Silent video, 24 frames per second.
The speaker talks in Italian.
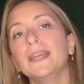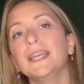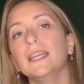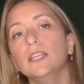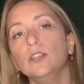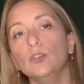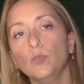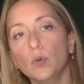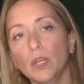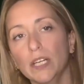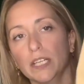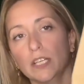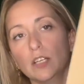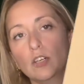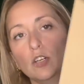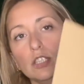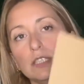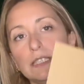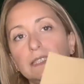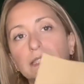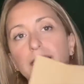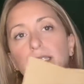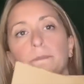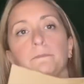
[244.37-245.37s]
in due
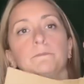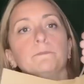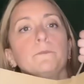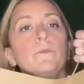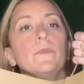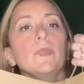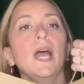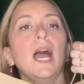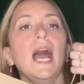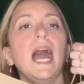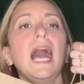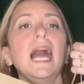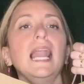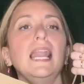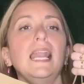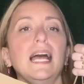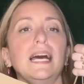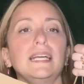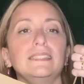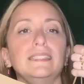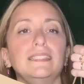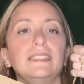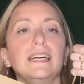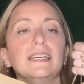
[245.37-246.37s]
negozi,
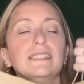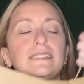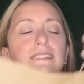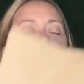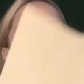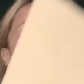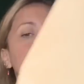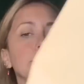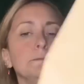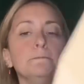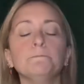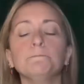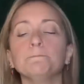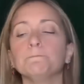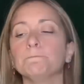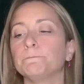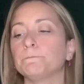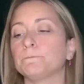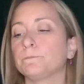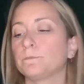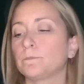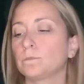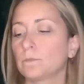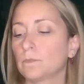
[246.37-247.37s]
all'Adidas
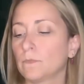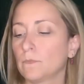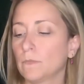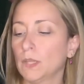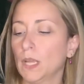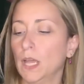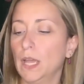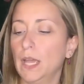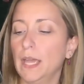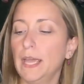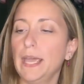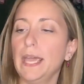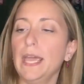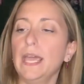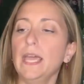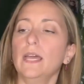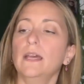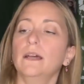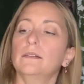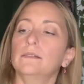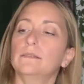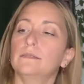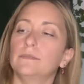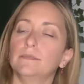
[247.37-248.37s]
e
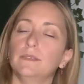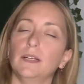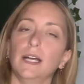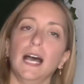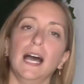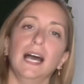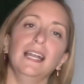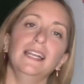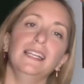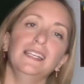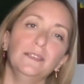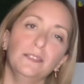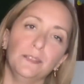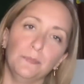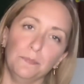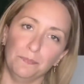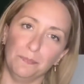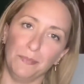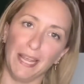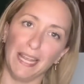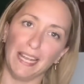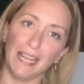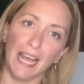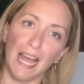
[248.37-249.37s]
al
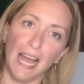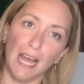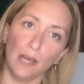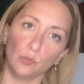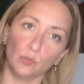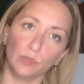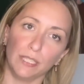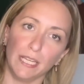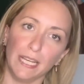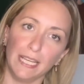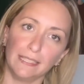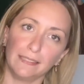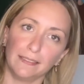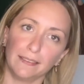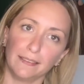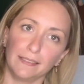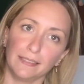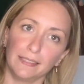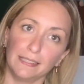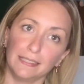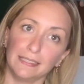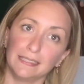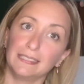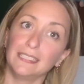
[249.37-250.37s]
Mega
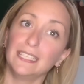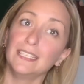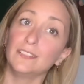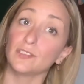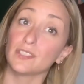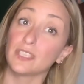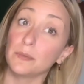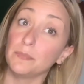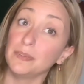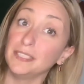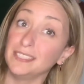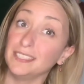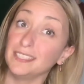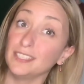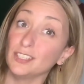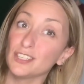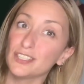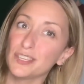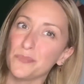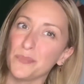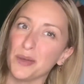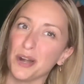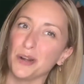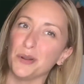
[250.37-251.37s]
Outlet. Se non sapete di
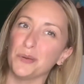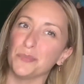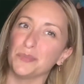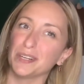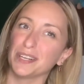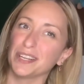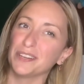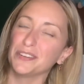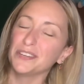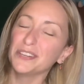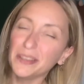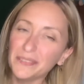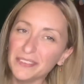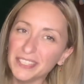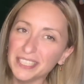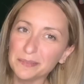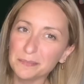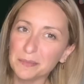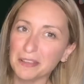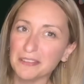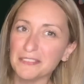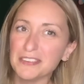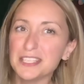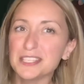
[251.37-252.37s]
cosa parlo è perché non avete
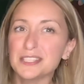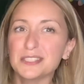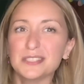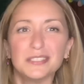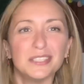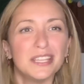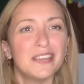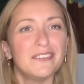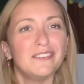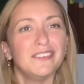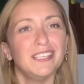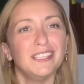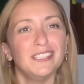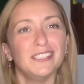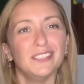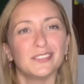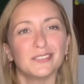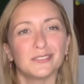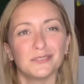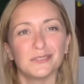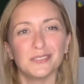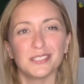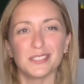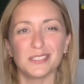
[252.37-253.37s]
mai visto dei video
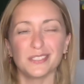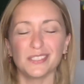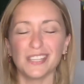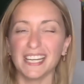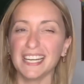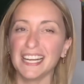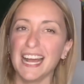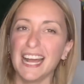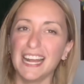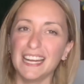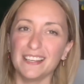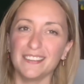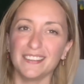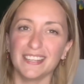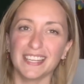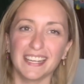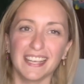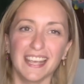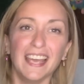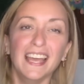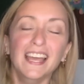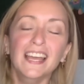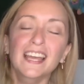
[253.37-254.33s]
su questo canale, perché